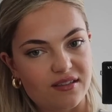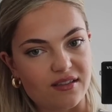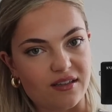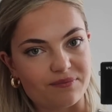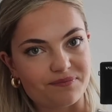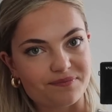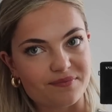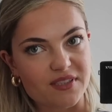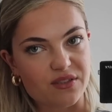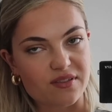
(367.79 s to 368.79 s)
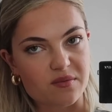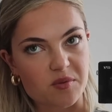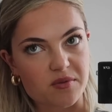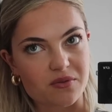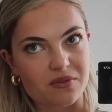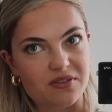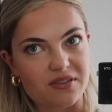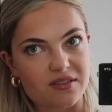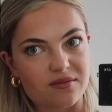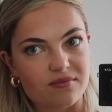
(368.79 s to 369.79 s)
ja, ich finde das manchmal so
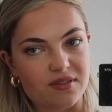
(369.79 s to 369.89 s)
unnötig.